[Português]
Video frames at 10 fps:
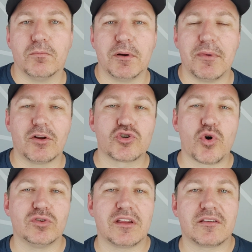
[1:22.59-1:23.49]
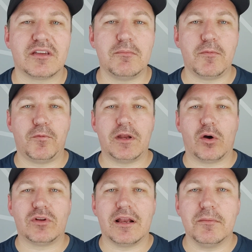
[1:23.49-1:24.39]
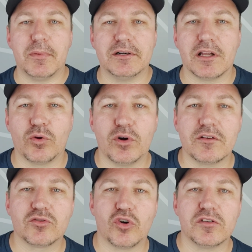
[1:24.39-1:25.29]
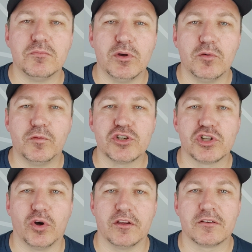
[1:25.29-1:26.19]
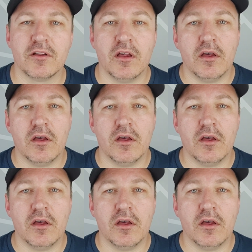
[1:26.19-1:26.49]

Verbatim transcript: primeiro jogo da semifinal da Libertadores 2022.